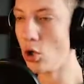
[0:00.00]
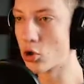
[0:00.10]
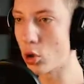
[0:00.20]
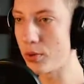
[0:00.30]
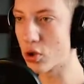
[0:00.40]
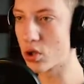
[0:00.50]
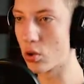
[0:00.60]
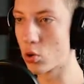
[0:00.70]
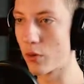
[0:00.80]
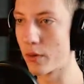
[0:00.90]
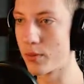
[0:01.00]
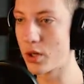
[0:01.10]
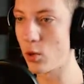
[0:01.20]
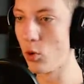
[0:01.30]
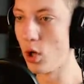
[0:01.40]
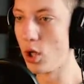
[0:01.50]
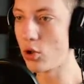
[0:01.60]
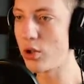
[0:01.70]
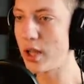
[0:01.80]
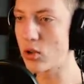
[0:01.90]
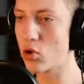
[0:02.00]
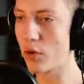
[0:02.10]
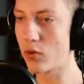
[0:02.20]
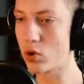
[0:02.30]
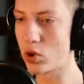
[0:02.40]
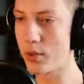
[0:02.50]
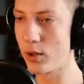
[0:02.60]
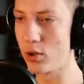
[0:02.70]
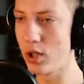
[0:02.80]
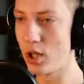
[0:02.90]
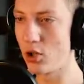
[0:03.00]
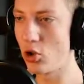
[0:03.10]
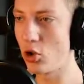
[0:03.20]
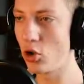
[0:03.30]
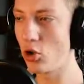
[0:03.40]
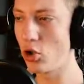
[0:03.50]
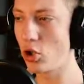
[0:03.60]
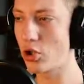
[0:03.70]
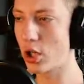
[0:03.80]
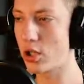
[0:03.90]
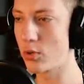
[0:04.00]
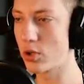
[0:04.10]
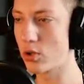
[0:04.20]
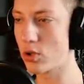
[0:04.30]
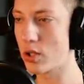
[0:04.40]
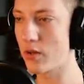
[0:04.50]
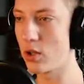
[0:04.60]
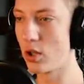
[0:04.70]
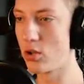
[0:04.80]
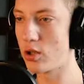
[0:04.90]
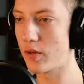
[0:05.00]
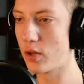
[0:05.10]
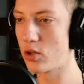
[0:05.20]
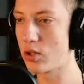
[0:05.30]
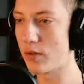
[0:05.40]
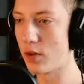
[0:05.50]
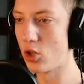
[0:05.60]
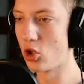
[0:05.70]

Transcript: Co mi się stało z głową? Czemu? No nie, znowu to coś mnie goni. Nie, nie, nie, nie, nie, czekajcie, muszę to zostawić. Zostaw, zostaw.